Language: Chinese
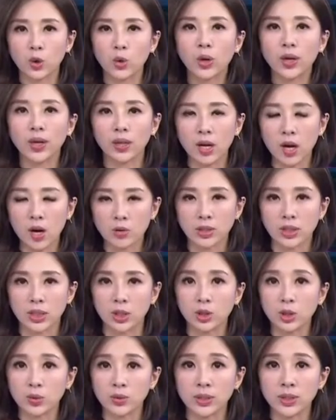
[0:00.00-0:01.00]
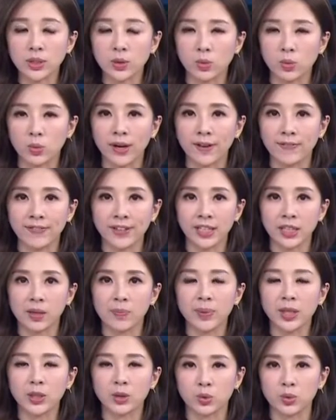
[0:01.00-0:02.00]
界都很好奇，究竟这武汉肺炎
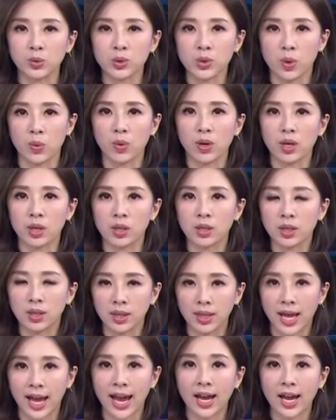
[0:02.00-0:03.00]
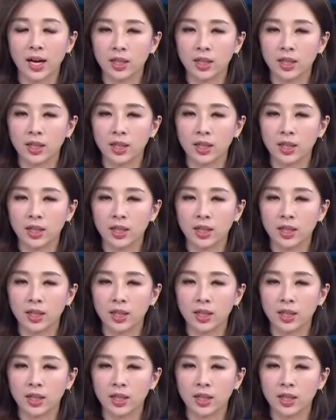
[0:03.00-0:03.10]
的病毒从何而来？